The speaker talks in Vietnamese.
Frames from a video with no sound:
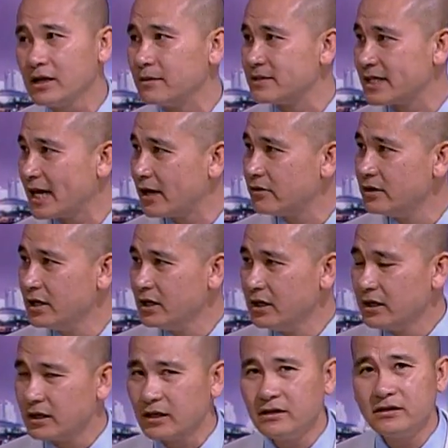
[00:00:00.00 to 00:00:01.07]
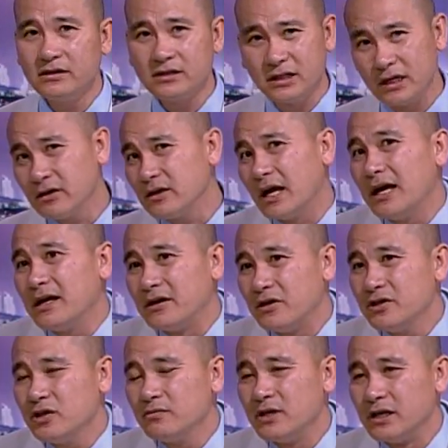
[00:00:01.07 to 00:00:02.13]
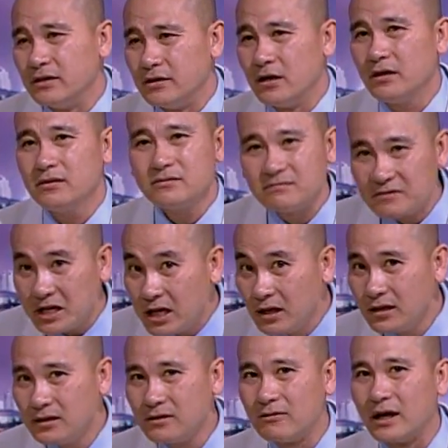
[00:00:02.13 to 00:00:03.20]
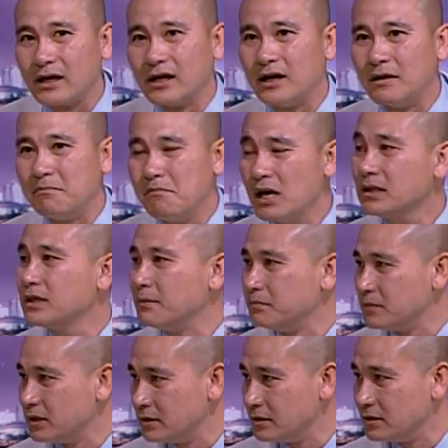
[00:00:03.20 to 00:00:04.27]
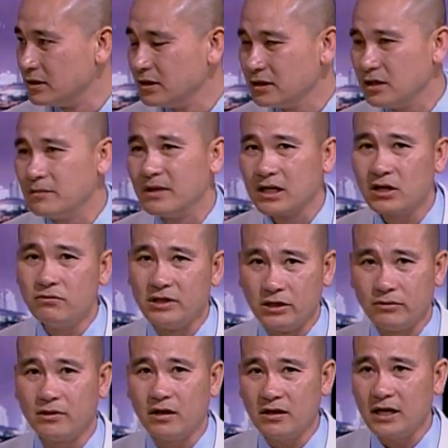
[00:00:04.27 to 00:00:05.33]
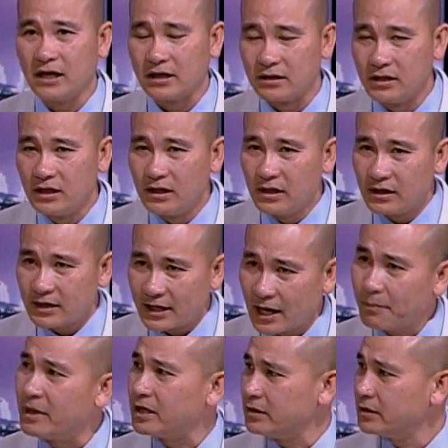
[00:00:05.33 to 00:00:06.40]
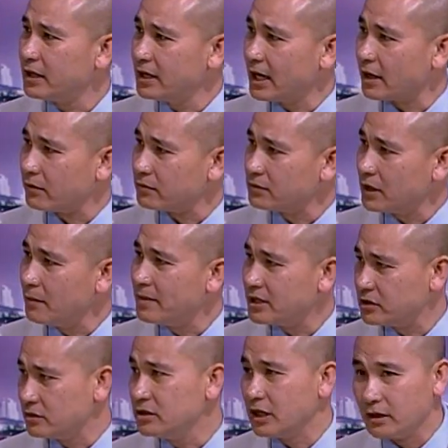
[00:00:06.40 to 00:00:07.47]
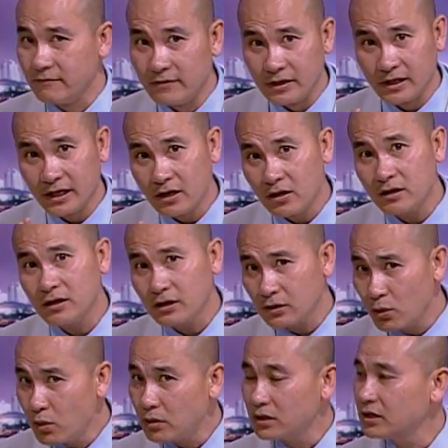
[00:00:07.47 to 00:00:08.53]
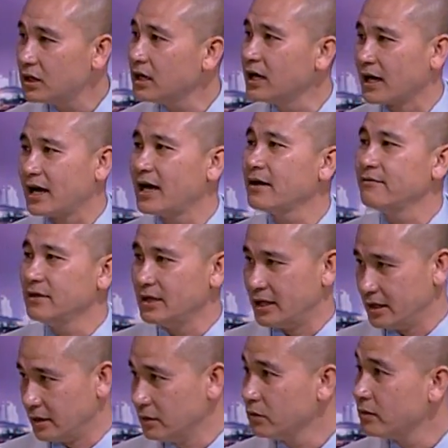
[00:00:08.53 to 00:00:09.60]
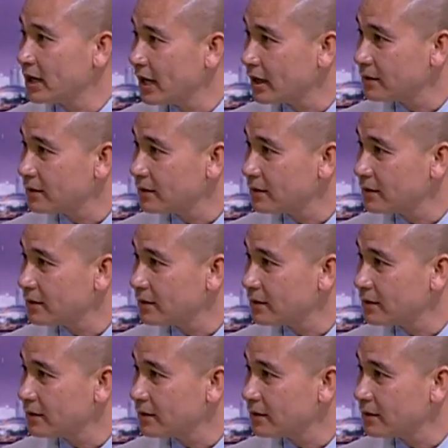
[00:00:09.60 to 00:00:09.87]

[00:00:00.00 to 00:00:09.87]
yeah, làm sao. Chỉ có thể là nói chung là người đó điên hoặc là bất tầm thường, yeah. nhưng mà không hiểu rõ là khác biệt như thế nào để mà chữa trị, vì cái đó cái thuốc nó rất là khác với lại những thuốc khác.